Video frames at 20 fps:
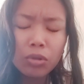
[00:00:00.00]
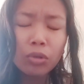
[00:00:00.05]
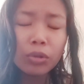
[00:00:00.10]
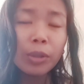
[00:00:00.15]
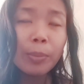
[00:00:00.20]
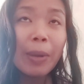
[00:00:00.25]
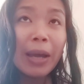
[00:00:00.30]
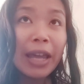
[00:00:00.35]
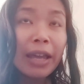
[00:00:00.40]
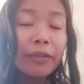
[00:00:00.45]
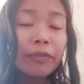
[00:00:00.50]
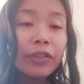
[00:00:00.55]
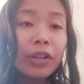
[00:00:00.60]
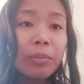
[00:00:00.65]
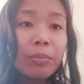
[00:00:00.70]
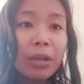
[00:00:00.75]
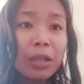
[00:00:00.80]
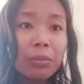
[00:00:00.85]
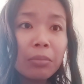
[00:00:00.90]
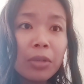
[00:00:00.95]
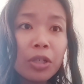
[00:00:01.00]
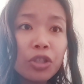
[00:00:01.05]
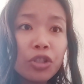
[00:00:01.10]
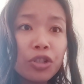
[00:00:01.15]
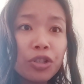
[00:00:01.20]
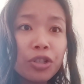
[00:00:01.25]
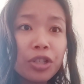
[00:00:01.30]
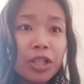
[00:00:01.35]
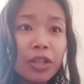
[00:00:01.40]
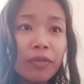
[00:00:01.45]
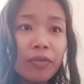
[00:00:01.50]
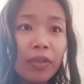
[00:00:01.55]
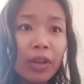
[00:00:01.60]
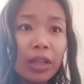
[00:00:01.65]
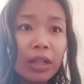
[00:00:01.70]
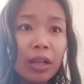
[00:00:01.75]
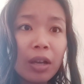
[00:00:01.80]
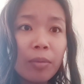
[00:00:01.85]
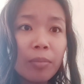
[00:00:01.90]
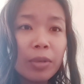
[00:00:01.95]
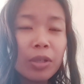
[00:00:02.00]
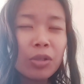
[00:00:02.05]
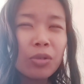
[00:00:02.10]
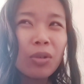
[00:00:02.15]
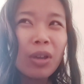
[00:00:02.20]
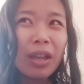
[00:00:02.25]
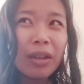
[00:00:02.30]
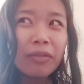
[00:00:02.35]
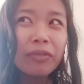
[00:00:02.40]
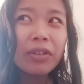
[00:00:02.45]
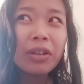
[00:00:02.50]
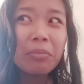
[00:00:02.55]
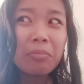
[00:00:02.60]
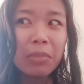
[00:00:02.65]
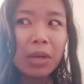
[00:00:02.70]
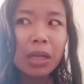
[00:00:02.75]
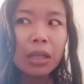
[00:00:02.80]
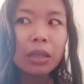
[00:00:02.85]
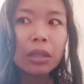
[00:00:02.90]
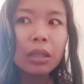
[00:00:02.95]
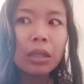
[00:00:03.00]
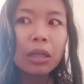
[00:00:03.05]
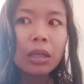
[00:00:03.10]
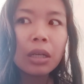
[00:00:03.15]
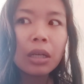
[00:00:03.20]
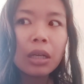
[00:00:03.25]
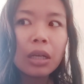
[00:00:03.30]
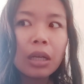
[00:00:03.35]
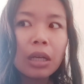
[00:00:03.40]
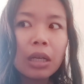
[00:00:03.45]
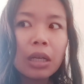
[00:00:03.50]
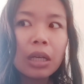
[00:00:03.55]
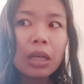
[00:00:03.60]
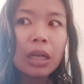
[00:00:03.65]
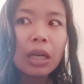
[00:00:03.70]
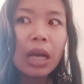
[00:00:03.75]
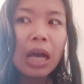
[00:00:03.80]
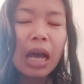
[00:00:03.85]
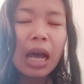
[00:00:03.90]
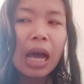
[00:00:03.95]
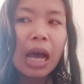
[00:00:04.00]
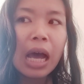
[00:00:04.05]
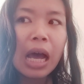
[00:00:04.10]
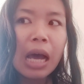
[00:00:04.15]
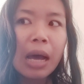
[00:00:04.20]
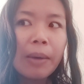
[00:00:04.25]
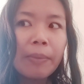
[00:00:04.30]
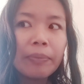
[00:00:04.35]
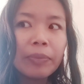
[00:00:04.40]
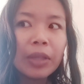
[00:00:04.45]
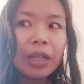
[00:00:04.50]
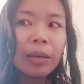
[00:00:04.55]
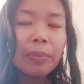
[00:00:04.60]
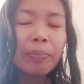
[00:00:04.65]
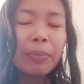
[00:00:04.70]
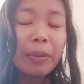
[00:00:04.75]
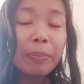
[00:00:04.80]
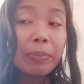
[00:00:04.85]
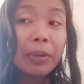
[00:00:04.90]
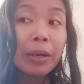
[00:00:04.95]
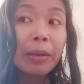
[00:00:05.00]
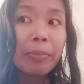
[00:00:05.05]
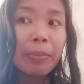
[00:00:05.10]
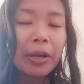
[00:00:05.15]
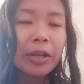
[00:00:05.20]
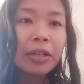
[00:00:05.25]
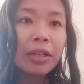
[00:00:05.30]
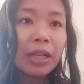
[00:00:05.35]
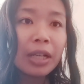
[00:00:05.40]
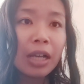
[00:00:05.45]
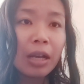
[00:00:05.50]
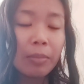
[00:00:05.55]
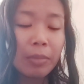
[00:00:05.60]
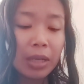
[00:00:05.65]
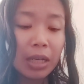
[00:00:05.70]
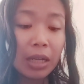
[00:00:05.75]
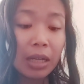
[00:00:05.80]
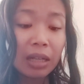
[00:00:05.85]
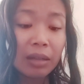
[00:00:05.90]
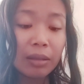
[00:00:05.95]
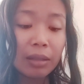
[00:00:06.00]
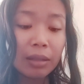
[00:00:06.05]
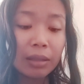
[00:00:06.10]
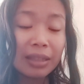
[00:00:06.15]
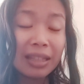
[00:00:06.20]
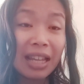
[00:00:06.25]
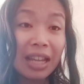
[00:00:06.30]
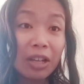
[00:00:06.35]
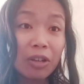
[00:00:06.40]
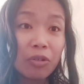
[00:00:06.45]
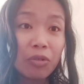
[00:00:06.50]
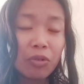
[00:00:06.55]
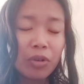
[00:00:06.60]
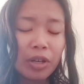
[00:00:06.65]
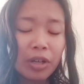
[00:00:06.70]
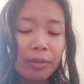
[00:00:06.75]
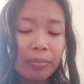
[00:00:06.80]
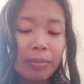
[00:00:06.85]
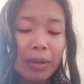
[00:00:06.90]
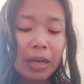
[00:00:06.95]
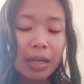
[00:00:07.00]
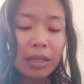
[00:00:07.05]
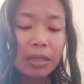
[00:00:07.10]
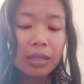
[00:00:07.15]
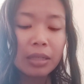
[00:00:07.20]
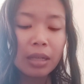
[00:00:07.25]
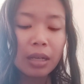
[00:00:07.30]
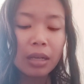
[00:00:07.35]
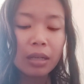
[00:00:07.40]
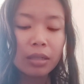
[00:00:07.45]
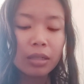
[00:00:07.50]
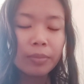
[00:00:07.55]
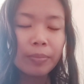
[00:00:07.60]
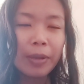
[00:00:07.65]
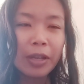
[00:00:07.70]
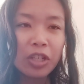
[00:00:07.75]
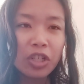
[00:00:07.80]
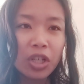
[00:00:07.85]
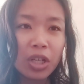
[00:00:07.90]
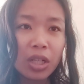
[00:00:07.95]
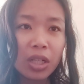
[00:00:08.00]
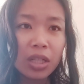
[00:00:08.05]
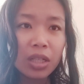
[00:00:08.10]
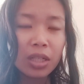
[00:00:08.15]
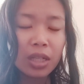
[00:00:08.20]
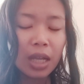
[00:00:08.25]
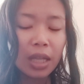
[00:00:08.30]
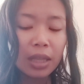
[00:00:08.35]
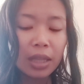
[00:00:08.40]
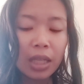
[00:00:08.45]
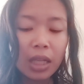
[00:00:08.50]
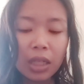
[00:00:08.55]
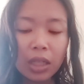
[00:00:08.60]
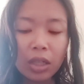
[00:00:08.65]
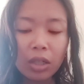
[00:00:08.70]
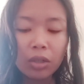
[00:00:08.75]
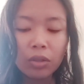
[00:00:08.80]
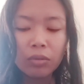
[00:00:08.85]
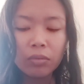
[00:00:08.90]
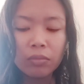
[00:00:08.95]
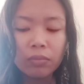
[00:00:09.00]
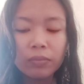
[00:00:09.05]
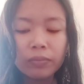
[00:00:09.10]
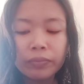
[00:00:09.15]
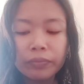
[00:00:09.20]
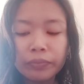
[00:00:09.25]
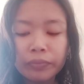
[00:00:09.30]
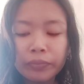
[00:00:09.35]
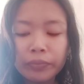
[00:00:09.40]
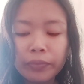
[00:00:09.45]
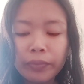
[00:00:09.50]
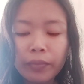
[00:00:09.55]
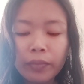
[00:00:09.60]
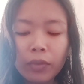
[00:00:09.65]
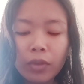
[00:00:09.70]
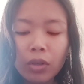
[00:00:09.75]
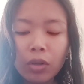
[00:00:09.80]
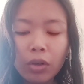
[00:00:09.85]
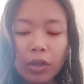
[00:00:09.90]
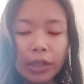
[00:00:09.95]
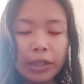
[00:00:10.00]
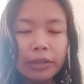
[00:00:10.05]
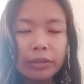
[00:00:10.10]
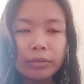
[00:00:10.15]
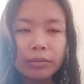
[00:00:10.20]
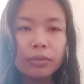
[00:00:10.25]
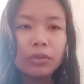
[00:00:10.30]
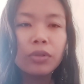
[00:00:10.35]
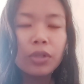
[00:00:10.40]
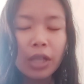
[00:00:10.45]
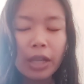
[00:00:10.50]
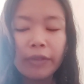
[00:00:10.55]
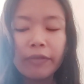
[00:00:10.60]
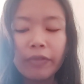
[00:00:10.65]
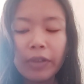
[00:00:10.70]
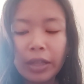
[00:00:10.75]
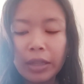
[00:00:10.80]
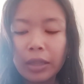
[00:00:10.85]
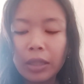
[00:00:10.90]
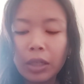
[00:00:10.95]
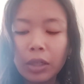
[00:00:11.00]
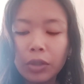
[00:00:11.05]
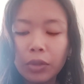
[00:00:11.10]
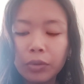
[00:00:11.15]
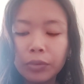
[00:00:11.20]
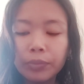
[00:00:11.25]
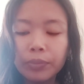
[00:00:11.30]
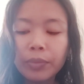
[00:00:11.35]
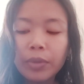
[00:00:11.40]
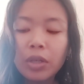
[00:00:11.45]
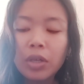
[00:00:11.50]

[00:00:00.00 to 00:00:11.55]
So, di ba every month may church event kami. So, every month, um, nagpe-prepare din kami ng decor para sa special Sunday na yun. Or dun sa event na yun.